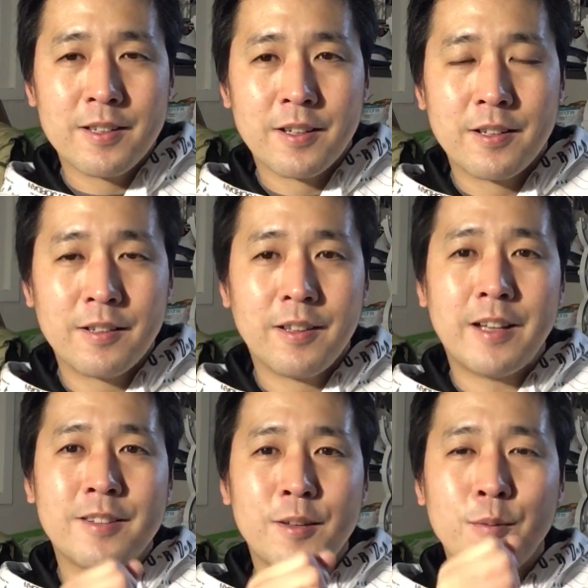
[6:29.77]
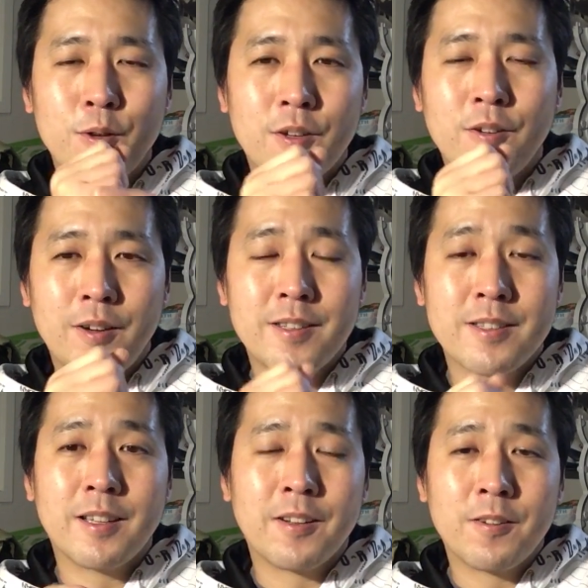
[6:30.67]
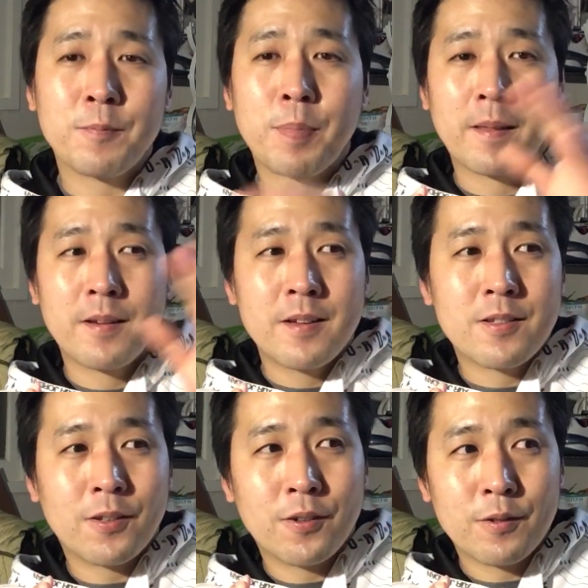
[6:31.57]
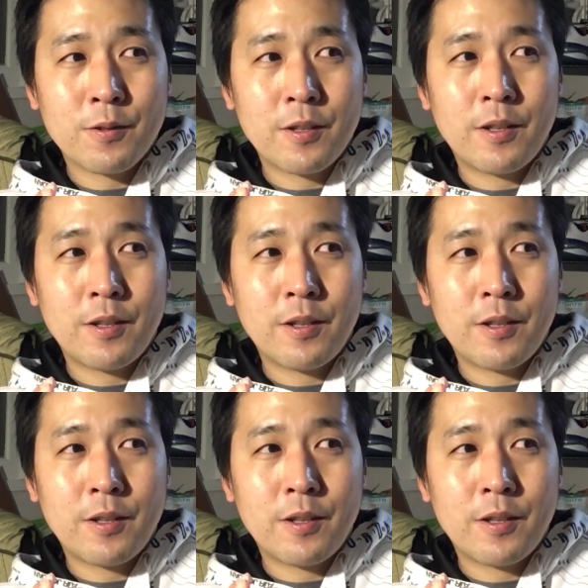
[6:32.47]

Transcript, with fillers: 그 라이트세이버 이거 있잖아요 저